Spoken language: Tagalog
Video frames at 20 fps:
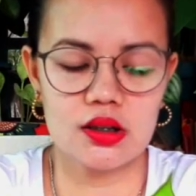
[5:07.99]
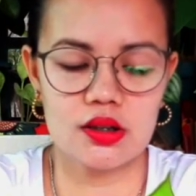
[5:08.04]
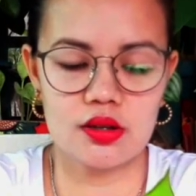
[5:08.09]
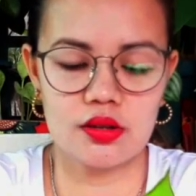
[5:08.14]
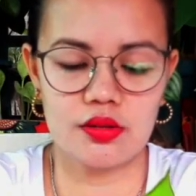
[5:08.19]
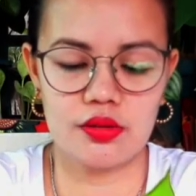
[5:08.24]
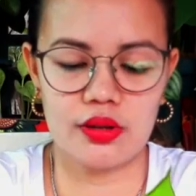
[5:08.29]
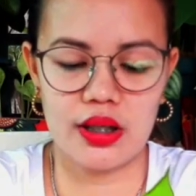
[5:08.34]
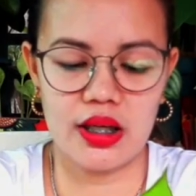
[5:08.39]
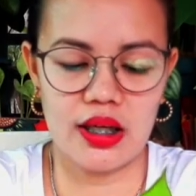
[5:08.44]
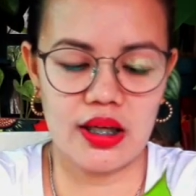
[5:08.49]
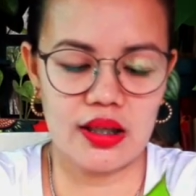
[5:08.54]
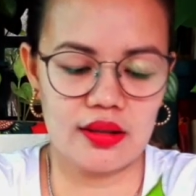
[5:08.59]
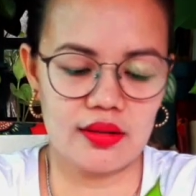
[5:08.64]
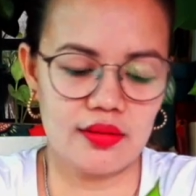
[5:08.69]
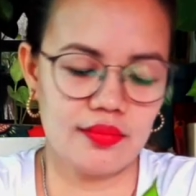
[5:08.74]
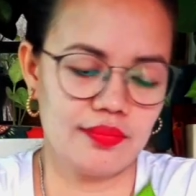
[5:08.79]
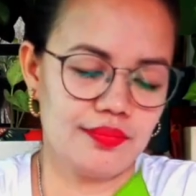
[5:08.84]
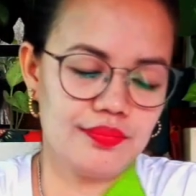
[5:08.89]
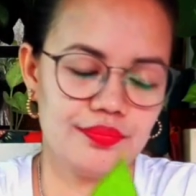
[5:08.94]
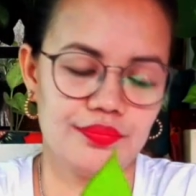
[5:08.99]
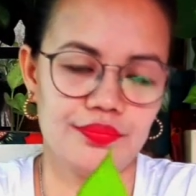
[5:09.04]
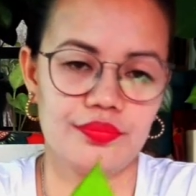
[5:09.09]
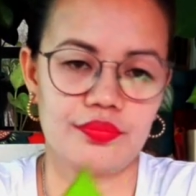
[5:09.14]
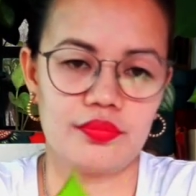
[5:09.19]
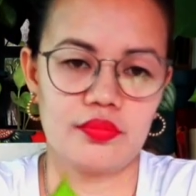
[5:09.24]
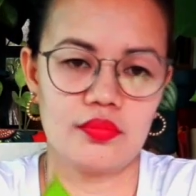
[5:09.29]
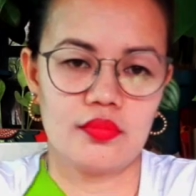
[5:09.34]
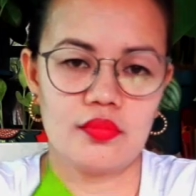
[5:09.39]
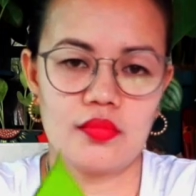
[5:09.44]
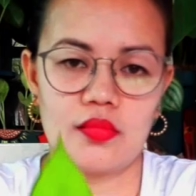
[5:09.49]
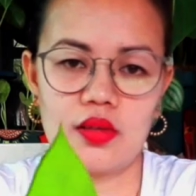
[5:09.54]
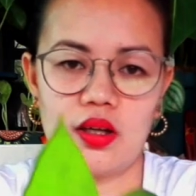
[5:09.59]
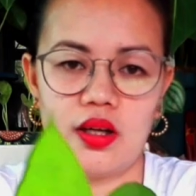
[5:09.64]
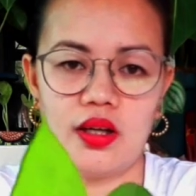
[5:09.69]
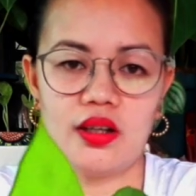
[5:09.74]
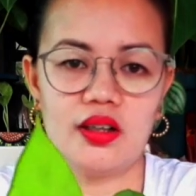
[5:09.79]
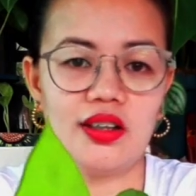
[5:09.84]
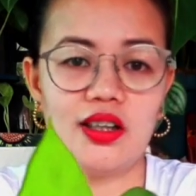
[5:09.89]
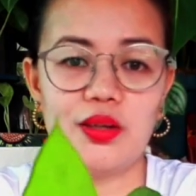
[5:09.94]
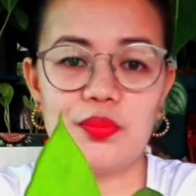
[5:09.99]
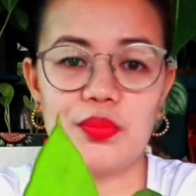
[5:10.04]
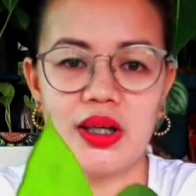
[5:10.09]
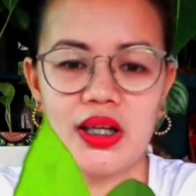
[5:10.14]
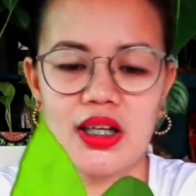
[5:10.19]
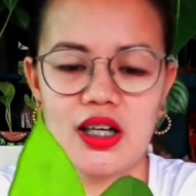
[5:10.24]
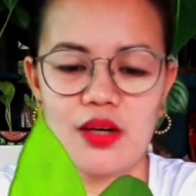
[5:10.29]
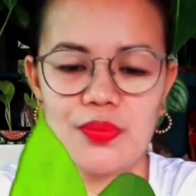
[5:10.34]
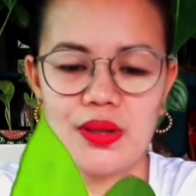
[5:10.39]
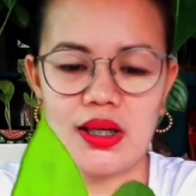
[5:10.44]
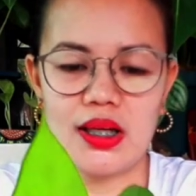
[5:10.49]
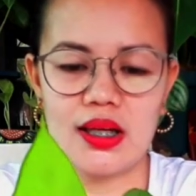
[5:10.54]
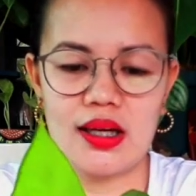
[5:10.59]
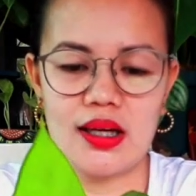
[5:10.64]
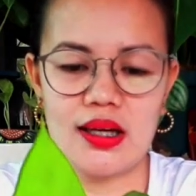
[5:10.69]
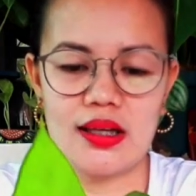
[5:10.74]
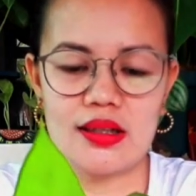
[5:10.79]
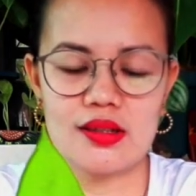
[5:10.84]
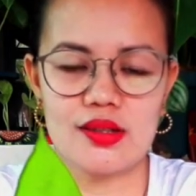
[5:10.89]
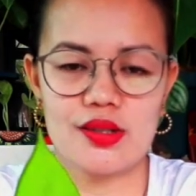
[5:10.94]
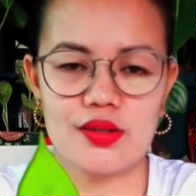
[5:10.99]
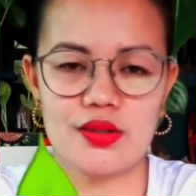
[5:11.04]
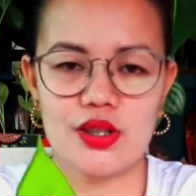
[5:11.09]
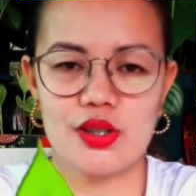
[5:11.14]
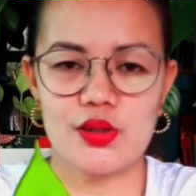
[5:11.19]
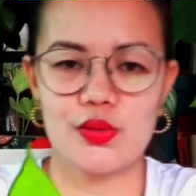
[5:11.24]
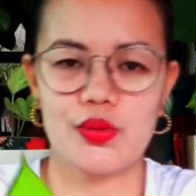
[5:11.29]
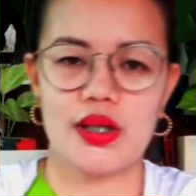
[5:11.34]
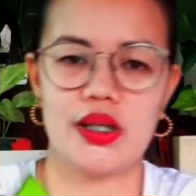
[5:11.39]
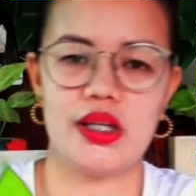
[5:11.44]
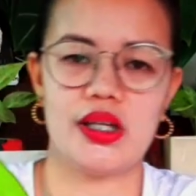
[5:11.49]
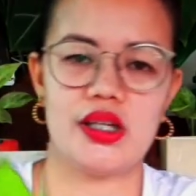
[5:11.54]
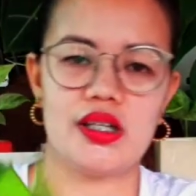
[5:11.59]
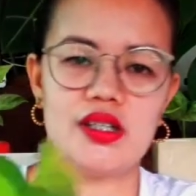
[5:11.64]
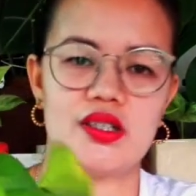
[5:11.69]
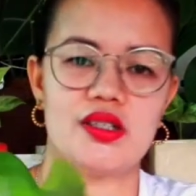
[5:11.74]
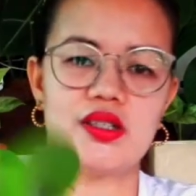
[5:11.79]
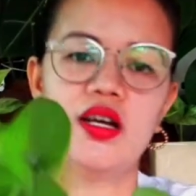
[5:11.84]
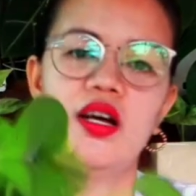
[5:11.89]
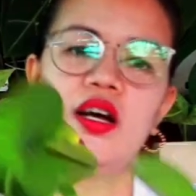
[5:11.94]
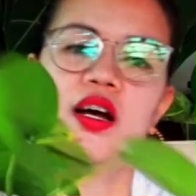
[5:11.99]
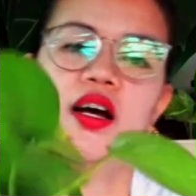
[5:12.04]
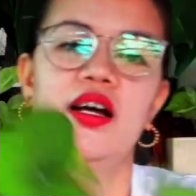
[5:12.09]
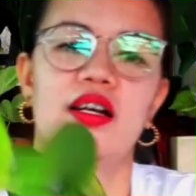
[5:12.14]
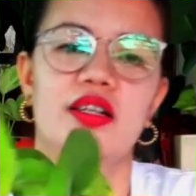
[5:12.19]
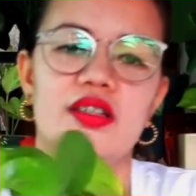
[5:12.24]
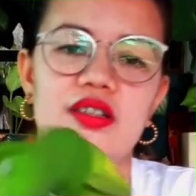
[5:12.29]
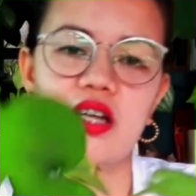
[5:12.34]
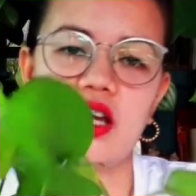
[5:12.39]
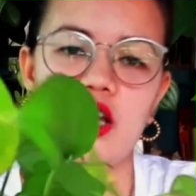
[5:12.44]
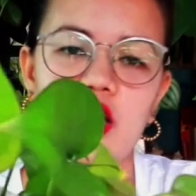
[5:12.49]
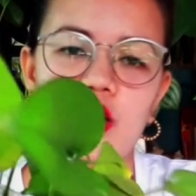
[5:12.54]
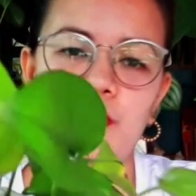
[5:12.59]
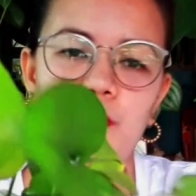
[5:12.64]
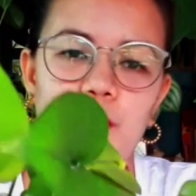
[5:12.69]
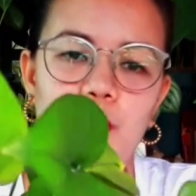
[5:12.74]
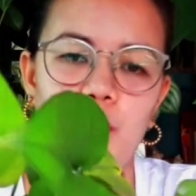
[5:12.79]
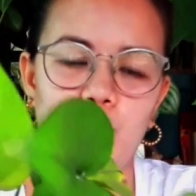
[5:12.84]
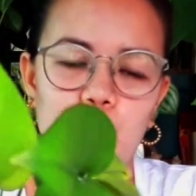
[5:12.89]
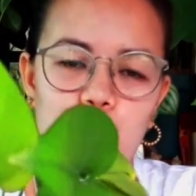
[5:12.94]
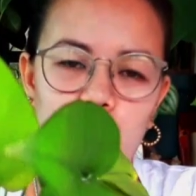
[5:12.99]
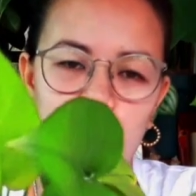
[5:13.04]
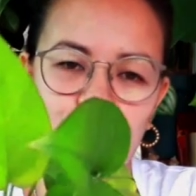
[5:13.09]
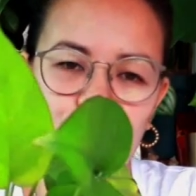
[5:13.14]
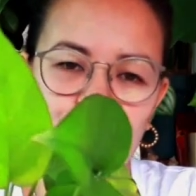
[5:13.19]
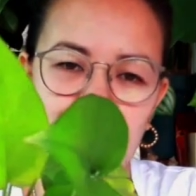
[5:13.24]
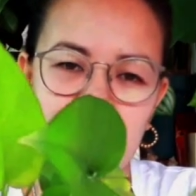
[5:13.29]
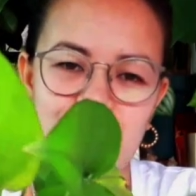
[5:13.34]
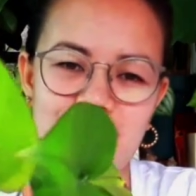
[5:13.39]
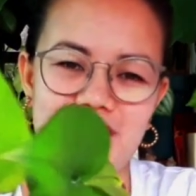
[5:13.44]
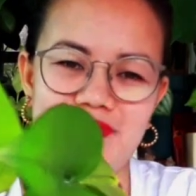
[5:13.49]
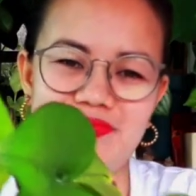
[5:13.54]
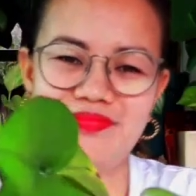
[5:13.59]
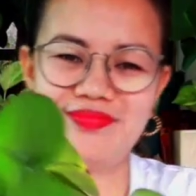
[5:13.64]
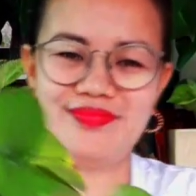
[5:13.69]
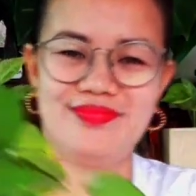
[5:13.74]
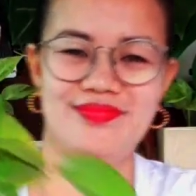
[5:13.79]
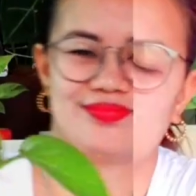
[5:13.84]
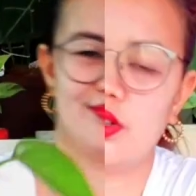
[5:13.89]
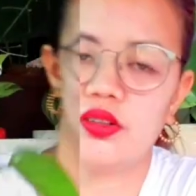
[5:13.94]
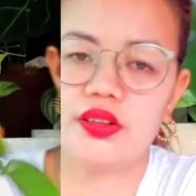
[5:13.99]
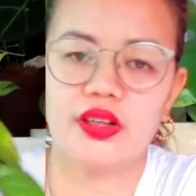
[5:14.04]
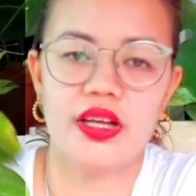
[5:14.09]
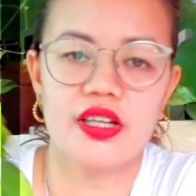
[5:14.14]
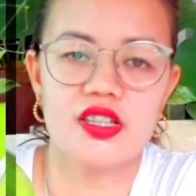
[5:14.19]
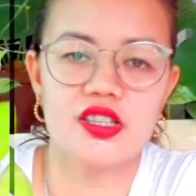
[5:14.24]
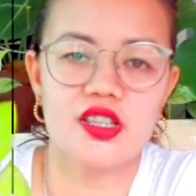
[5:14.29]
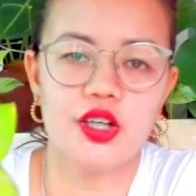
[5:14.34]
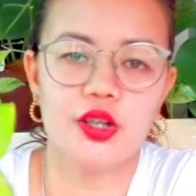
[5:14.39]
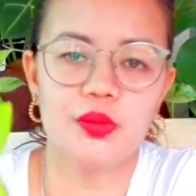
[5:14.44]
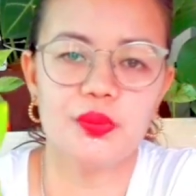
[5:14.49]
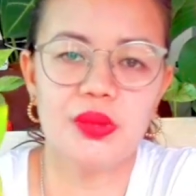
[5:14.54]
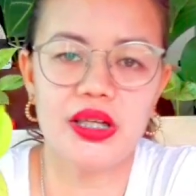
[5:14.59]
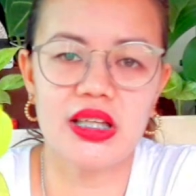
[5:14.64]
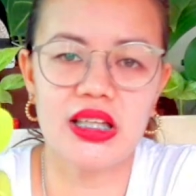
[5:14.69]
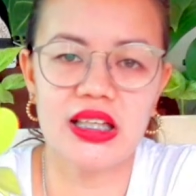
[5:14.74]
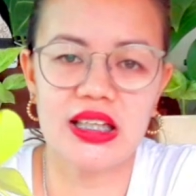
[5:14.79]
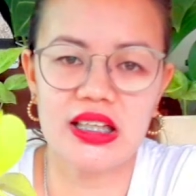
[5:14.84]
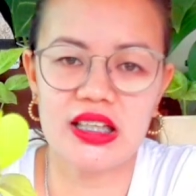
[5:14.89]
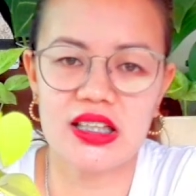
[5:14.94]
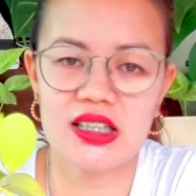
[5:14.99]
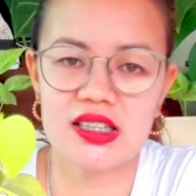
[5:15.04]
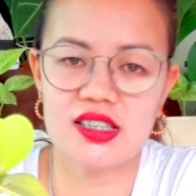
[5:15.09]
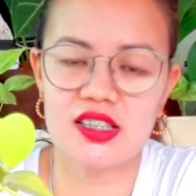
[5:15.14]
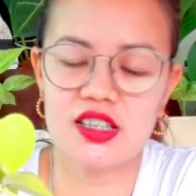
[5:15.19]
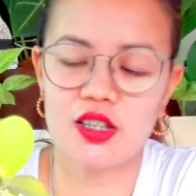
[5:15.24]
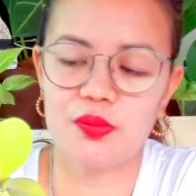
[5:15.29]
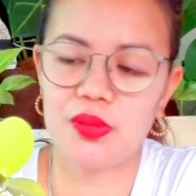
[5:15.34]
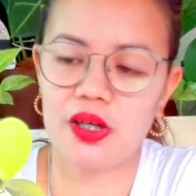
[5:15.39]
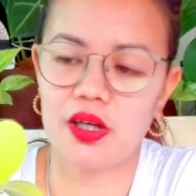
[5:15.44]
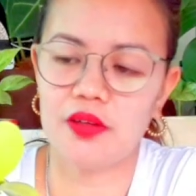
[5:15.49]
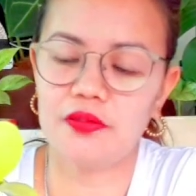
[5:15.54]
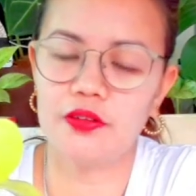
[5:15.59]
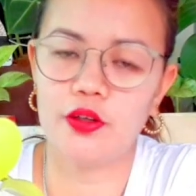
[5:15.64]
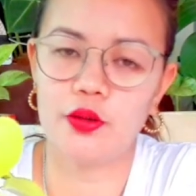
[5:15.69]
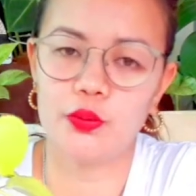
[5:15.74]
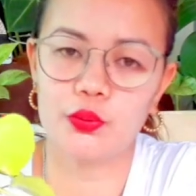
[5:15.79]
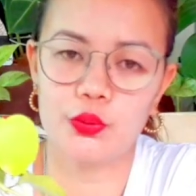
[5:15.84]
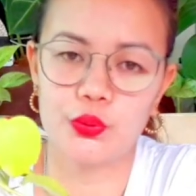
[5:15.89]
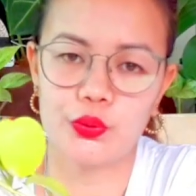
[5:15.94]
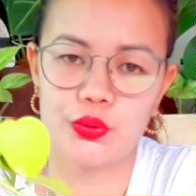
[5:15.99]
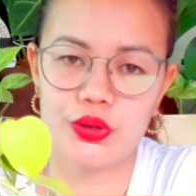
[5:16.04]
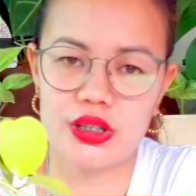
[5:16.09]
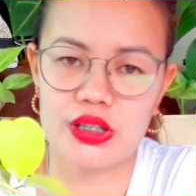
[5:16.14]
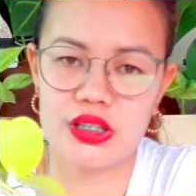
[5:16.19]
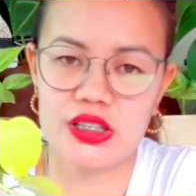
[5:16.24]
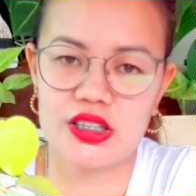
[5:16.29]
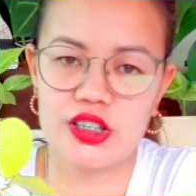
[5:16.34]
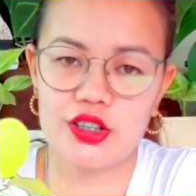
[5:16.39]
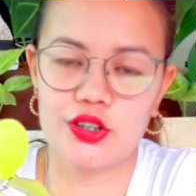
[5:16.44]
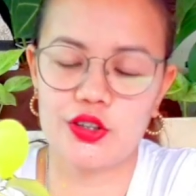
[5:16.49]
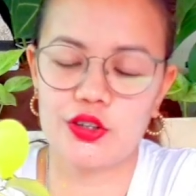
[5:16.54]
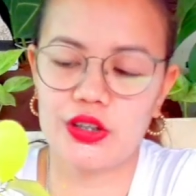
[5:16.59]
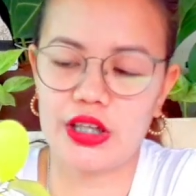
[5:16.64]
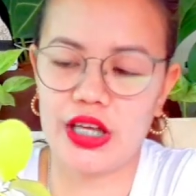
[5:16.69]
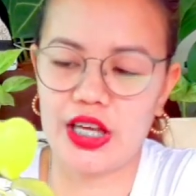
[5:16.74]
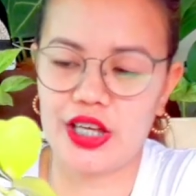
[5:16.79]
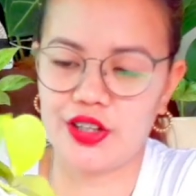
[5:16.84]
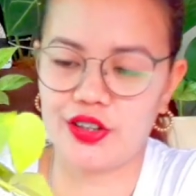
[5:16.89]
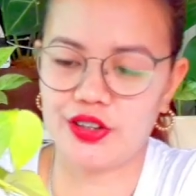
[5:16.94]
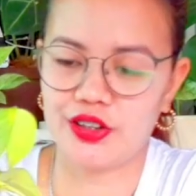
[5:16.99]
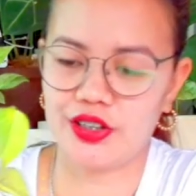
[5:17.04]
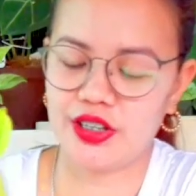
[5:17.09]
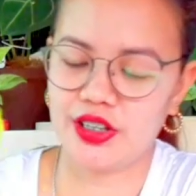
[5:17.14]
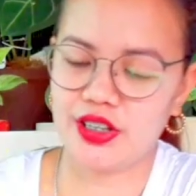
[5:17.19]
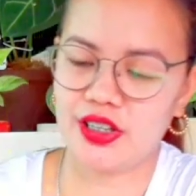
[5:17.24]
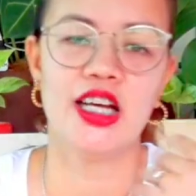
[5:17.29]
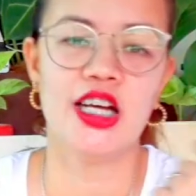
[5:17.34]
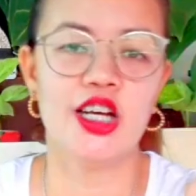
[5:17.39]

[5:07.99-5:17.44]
So, ayan. Hindi din mahirap alagaan. So, this one is Jade Potus. So, next on my list ng mga photos is itong neon.